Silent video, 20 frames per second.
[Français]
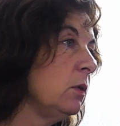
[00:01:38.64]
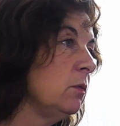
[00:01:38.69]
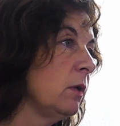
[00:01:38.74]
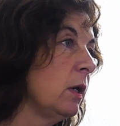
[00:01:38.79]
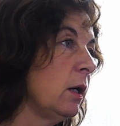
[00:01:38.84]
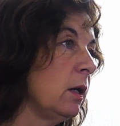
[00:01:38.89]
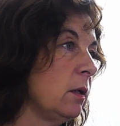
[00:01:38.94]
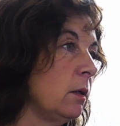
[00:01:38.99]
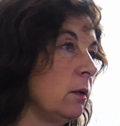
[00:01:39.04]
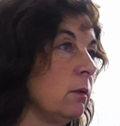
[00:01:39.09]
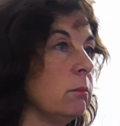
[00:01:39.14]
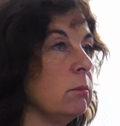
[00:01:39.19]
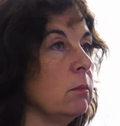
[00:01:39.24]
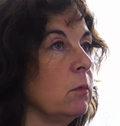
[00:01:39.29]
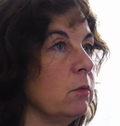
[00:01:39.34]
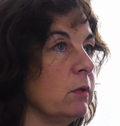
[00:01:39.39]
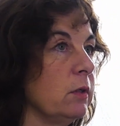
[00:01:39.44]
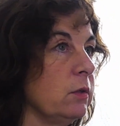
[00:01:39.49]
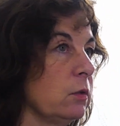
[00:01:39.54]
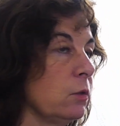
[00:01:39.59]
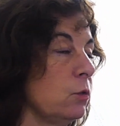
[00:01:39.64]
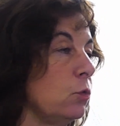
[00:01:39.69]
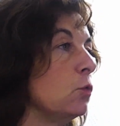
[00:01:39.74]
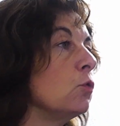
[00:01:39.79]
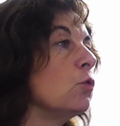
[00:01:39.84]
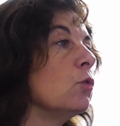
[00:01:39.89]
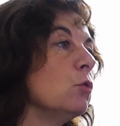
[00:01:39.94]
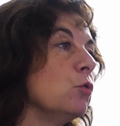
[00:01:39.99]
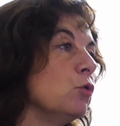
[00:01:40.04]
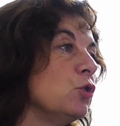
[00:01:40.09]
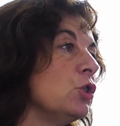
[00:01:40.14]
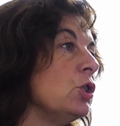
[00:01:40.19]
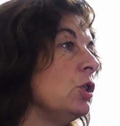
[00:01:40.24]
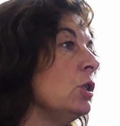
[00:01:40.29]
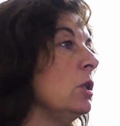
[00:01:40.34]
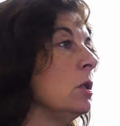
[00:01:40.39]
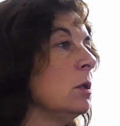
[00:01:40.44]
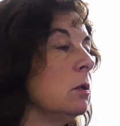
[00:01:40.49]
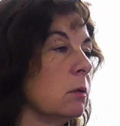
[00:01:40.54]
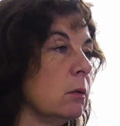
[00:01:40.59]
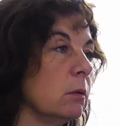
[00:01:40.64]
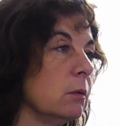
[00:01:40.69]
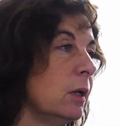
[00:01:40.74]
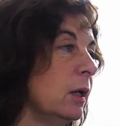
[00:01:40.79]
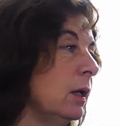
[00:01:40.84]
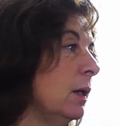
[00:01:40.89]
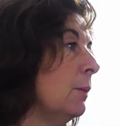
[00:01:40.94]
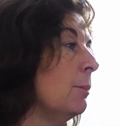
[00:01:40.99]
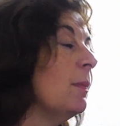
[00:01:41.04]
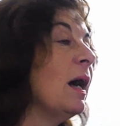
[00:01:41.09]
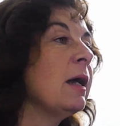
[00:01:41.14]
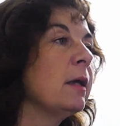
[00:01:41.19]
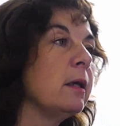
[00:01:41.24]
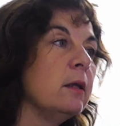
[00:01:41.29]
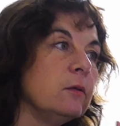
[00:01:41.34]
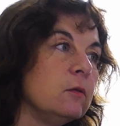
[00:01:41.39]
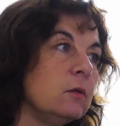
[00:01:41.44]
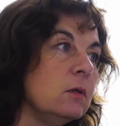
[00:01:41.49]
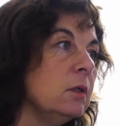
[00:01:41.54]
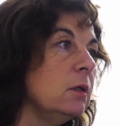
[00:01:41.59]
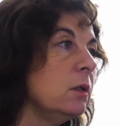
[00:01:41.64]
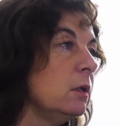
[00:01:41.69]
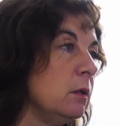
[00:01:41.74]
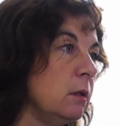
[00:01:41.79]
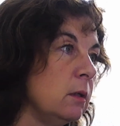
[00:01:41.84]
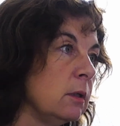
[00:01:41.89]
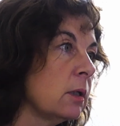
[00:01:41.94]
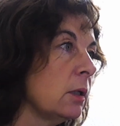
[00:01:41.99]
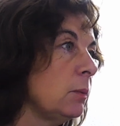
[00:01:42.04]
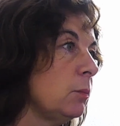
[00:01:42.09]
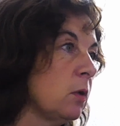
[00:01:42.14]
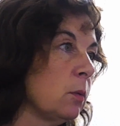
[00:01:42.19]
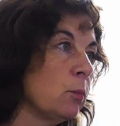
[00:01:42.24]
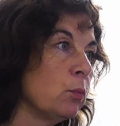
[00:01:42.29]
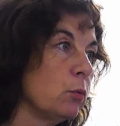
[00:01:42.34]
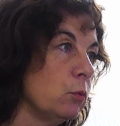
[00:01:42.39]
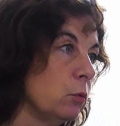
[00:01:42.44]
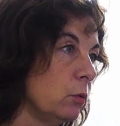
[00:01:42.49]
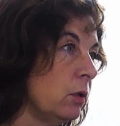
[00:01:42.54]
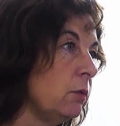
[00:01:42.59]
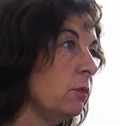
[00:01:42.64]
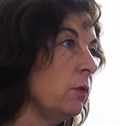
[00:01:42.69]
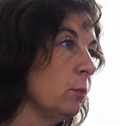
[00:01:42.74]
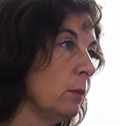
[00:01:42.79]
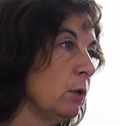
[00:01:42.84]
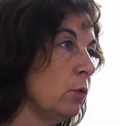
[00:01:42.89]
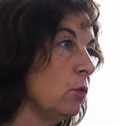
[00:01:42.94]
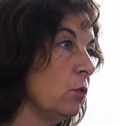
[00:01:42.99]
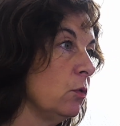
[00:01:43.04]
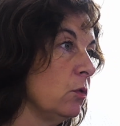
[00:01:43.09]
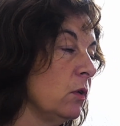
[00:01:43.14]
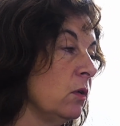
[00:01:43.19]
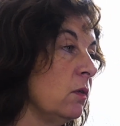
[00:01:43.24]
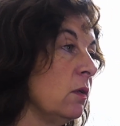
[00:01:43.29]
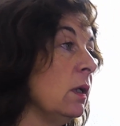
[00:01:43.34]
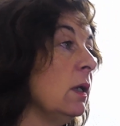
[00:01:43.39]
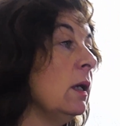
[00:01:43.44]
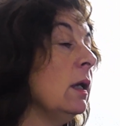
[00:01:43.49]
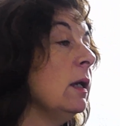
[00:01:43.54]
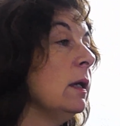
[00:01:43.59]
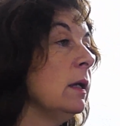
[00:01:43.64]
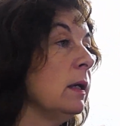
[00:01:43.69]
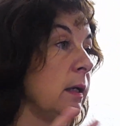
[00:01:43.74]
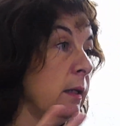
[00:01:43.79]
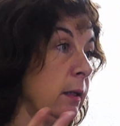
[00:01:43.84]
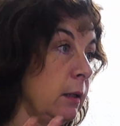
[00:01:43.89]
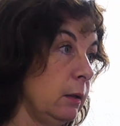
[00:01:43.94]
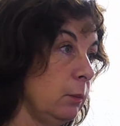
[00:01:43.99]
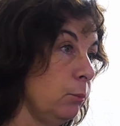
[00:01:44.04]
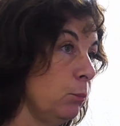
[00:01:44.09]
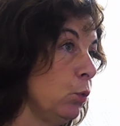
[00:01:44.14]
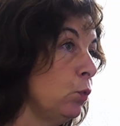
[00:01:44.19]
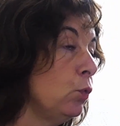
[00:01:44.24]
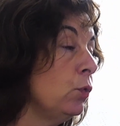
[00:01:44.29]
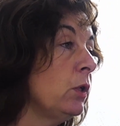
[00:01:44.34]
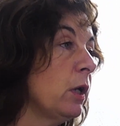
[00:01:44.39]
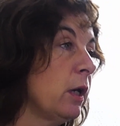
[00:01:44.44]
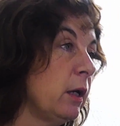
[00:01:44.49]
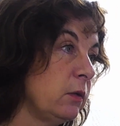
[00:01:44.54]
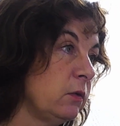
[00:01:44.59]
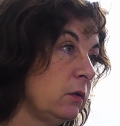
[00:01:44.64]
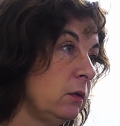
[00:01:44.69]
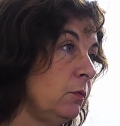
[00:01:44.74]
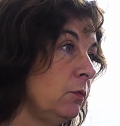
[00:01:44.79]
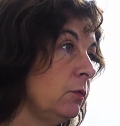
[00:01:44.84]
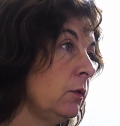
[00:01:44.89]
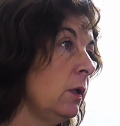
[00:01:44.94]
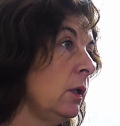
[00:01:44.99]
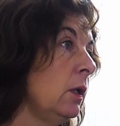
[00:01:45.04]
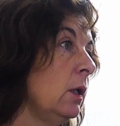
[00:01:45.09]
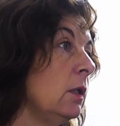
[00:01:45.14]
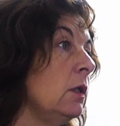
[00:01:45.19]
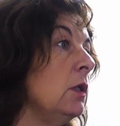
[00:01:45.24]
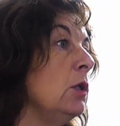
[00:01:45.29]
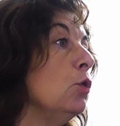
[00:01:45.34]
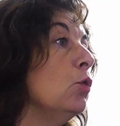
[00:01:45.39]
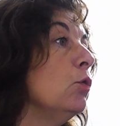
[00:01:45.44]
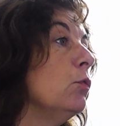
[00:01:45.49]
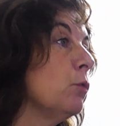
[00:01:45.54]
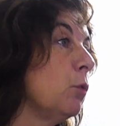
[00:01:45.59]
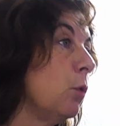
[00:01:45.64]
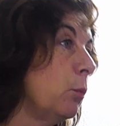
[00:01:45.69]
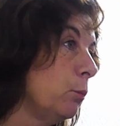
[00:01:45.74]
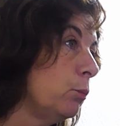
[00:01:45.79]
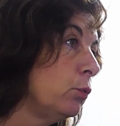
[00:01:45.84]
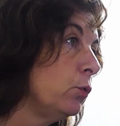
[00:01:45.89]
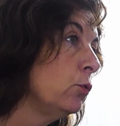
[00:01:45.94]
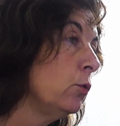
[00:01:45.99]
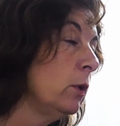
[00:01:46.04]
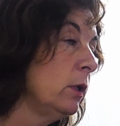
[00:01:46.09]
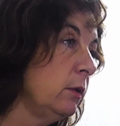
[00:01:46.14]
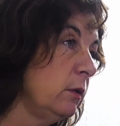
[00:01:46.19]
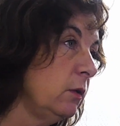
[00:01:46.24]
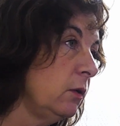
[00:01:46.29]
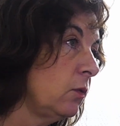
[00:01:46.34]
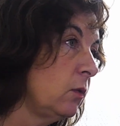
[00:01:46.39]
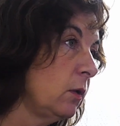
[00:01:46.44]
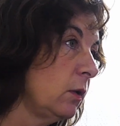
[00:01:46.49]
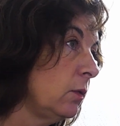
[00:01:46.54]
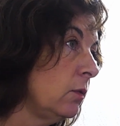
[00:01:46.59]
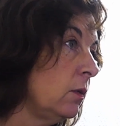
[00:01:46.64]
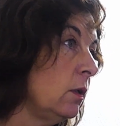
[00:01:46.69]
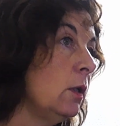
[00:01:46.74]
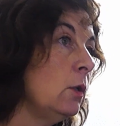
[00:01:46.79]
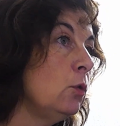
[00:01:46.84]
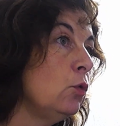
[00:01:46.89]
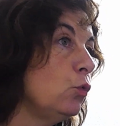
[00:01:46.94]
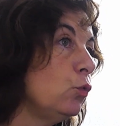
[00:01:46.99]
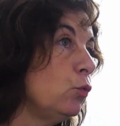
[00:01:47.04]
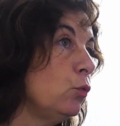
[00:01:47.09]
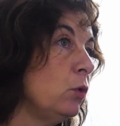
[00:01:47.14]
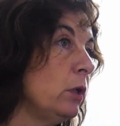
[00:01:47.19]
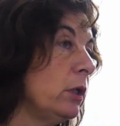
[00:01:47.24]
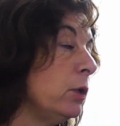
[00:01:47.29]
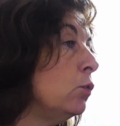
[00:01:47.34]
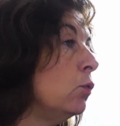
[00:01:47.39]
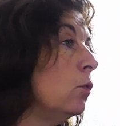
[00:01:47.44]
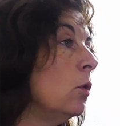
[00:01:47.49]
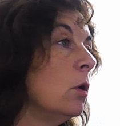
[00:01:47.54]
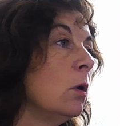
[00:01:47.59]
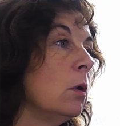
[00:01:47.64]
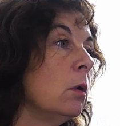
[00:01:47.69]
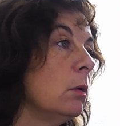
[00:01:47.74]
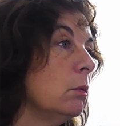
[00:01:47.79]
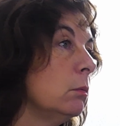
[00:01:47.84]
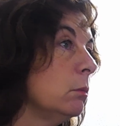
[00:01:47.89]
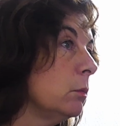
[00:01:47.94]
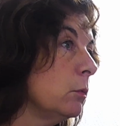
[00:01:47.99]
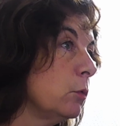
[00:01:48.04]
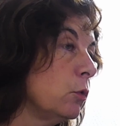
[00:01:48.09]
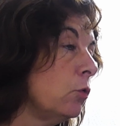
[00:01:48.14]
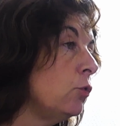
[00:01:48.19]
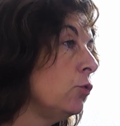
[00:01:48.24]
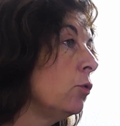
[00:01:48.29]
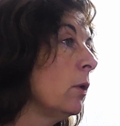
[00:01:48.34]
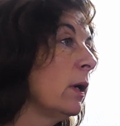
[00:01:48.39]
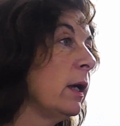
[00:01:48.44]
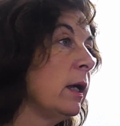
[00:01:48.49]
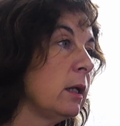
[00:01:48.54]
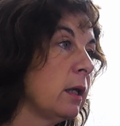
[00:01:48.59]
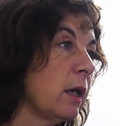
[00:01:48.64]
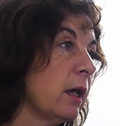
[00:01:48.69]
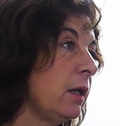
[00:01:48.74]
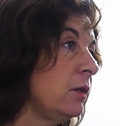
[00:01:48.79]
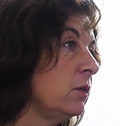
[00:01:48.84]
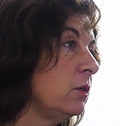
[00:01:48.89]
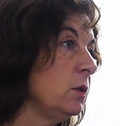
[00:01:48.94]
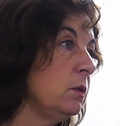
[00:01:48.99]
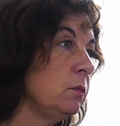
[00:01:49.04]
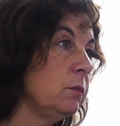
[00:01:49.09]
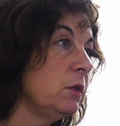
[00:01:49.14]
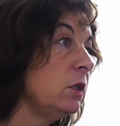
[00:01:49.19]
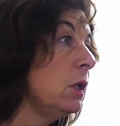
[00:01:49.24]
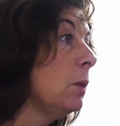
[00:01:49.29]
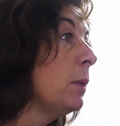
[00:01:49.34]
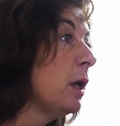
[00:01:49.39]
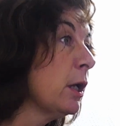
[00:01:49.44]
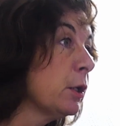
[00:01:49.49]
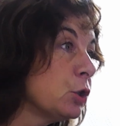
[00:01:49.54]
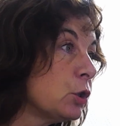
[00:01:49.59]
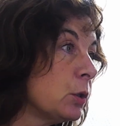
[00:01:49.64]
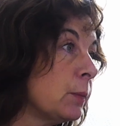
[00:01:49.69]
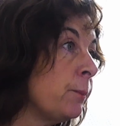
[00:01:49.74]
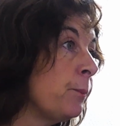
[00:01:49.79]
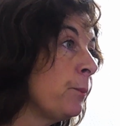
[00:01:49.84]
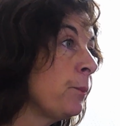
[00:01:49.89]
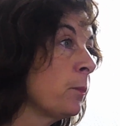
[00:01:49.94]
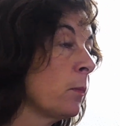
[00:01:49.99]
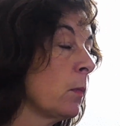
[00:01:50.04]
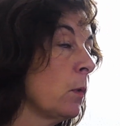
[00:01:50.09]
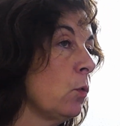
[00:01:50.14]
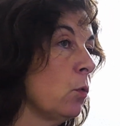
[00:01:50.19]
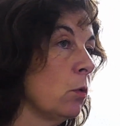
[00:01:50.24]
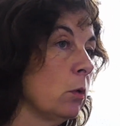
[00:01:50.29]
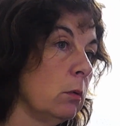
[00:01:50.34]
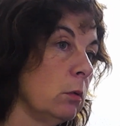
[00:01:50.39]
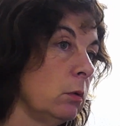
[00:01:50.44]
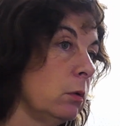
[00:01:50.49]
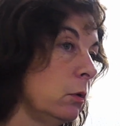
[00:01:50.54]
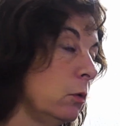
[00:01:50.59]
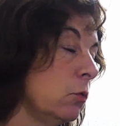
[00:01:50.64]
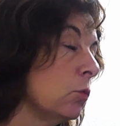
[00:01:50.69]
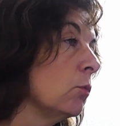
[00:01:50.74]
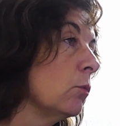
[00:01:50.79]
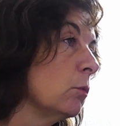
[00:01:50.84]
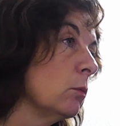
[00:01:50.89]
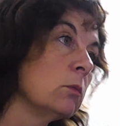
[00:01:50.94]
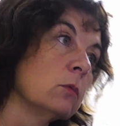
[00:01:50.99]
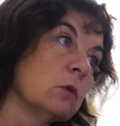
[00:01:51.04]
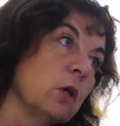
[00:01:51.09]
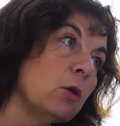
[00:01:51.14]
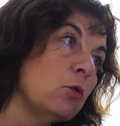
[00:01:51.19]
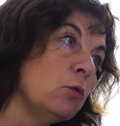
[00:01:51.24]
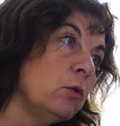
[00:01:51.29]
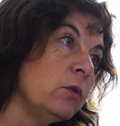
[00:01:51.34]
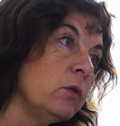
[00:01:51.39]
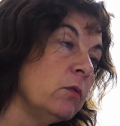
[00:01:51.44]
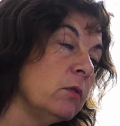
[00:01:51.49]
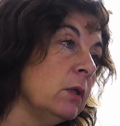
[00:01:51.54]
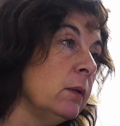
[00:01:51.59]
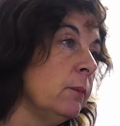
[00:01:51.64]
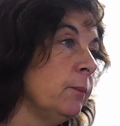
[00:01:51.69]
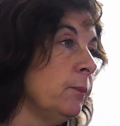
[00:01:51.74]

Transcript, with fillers: va, on va dire, sociologique, marketing, qui décrypte un peu les phénomènes de société, et beaucoup de créatifs qui eux vont plutôt aller détecter tous les courants culturels, créatifs qui émergent. Donc euh, ils sont très cultivés.